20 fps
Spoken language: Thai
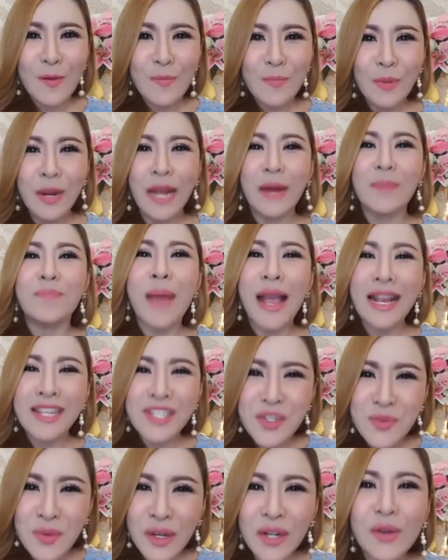เปลี่ยนแปลง
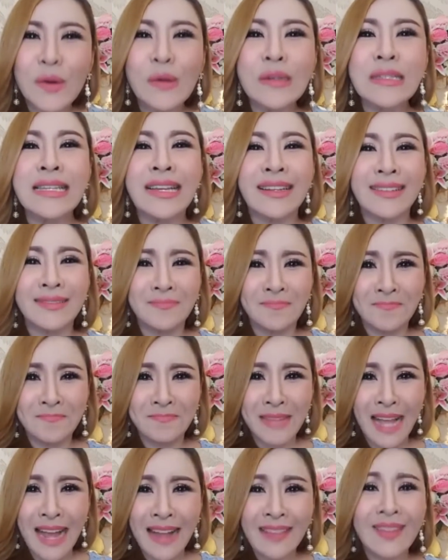ชีวิตลูกศิษย์
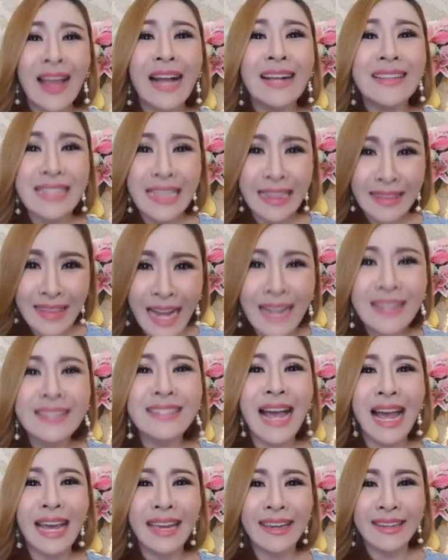ตั้งจิตตั้งใจ